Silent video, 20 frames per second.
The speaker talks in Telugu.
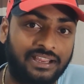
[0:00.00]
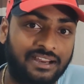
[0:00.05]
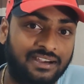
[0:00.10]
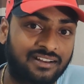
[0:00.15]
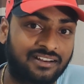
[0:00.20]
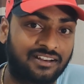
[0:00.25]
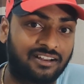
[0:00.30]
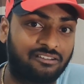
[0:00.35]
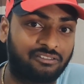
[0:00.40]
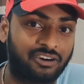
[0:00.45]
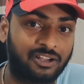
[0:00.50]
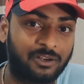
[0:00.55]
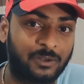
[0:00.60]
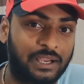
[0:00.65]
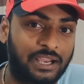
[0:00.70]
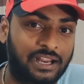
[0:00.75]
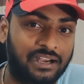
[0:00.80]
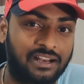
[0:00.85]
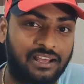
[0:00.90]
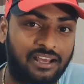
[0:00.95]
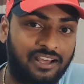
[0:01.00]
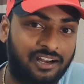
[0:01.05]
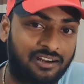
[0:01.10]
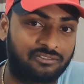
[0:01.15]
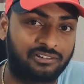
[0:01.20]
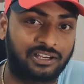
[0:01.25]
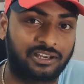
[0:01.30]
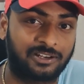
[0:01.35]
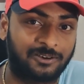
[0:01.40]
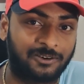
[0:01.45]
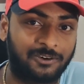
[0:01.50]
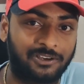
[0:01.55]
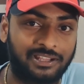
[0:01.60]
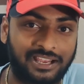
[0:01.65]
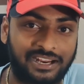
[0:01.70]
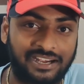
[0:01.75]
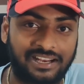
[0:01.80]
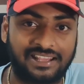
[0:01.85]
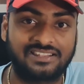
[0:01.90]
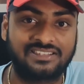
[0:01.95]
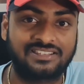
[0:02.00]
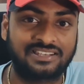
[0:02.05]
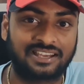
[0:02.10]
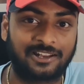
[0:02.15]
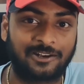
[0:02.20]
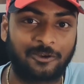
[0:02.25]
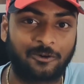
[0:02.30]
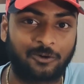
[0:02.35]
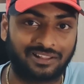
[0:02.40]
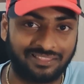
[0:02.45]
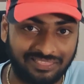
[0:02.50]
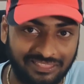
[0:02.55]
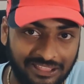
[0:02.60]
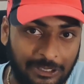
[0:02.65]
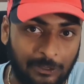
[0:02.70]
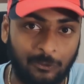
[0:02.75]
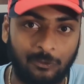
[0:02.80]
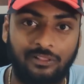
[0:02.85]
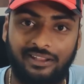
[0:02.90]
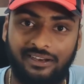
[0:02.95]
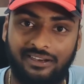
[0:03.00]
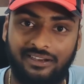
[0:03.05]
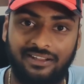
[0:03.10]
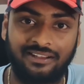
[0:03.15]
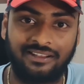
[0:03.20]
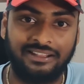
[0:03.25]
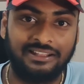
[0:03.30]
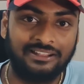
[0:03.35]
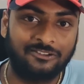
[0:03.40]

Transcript: ఎక్కడ నవ్వాలో ఎక్కడ అరవాలో ఎక్కడ ఏం చేయాలో కూడా దినో దట్